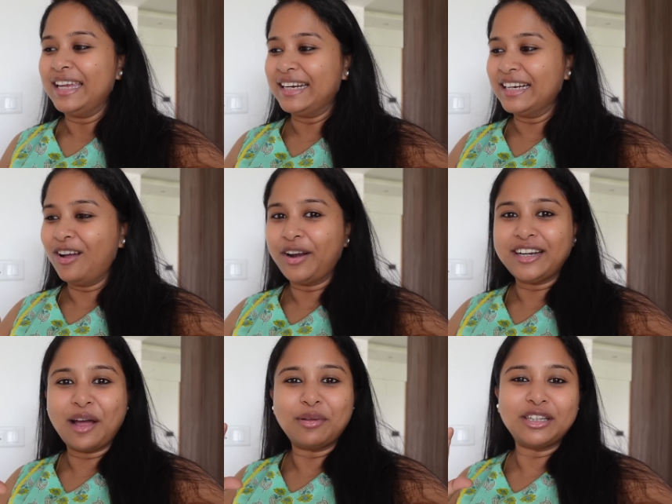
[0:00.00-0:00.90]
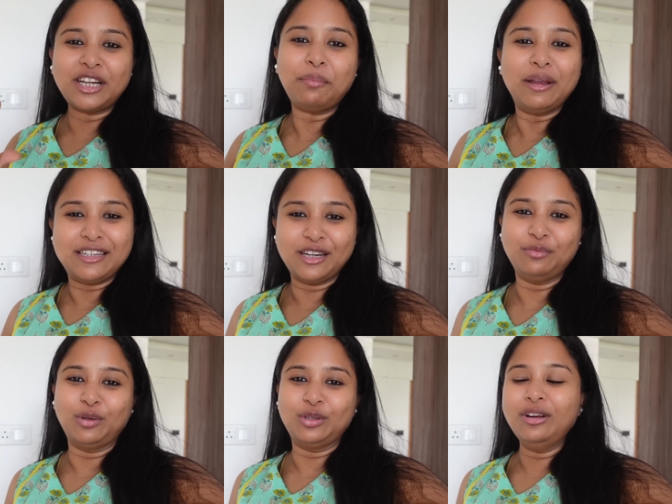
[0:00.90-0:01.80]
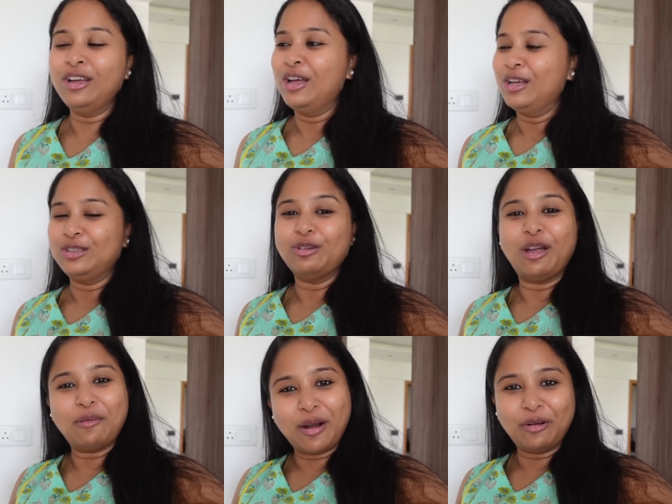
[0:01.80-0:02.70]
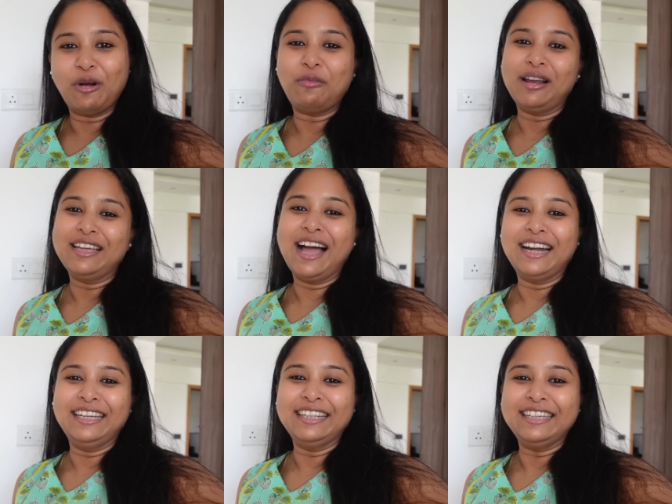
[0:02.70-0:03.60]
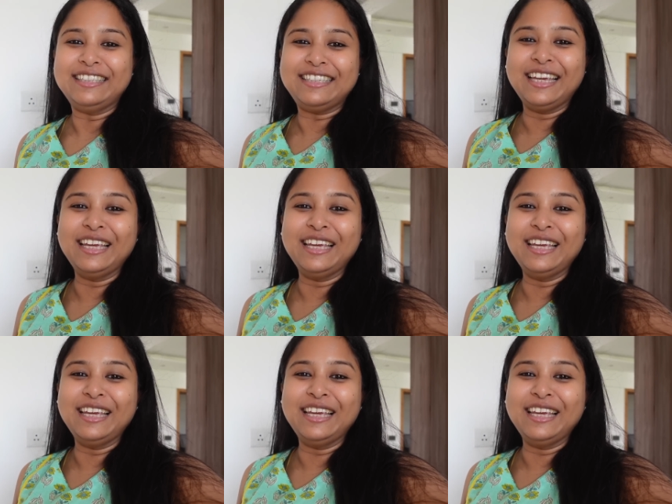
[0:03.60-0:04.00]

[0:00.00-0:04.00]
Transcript: এটা না অনেকটা আমাদের সেই পিঠের মতো তো এবারও গোপালকে আনিয়ে দিচ্ছি